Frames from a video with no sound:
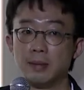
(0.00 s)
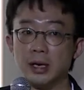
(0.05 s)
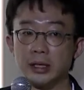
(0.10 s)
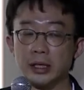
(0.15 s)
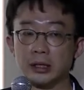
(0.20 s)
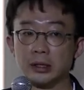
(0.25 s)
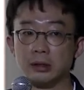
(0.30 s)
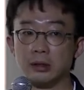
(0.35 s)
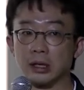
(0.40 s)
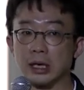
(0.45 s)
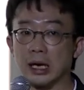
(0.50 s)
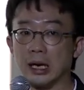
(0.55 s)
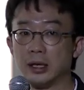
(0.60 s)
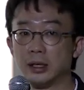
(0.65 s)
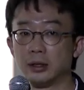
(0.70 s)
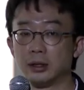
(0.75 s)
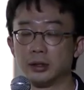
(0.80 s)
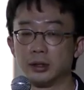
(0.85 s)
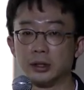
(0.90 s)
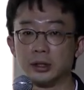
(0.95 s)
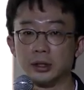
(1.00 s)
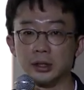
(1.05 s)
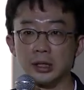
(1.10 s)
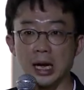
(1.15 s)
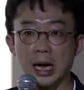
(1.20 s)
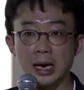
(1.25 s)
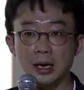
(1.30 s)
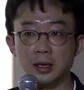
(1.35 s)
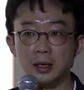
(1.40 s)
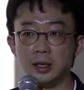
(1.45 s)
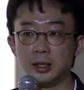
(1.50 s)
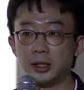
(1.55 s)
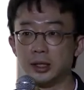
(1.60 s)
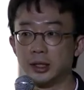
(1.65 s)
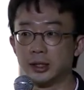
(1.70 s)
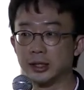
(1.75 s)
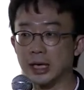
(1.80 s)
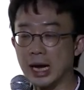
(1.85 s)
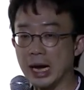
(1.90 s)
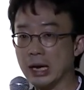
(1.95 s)
만약에 그런 게 알려지,
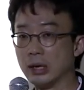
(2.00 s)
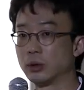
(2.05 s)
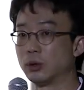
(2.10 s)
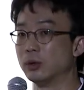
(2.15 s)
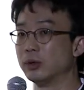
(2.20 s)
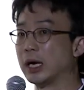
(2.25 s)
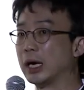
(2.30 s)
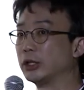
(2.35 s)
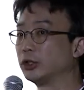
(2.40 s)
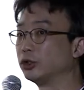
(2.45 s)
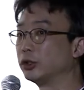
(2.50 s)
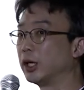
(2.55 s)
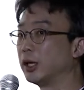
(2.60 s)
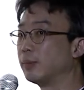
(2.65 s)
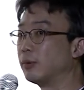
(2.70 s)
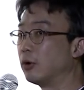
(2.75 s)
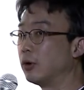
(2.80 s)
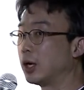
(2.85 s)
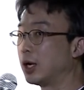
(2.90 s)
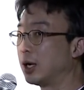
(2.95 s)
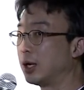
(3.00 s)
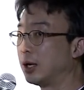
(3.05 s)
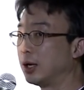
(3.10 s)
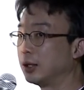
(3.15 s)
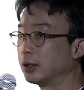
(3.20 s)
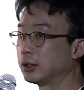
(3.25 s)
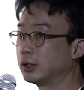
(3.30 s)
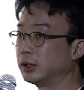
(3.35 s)
알리지 않고 나중에 뭔가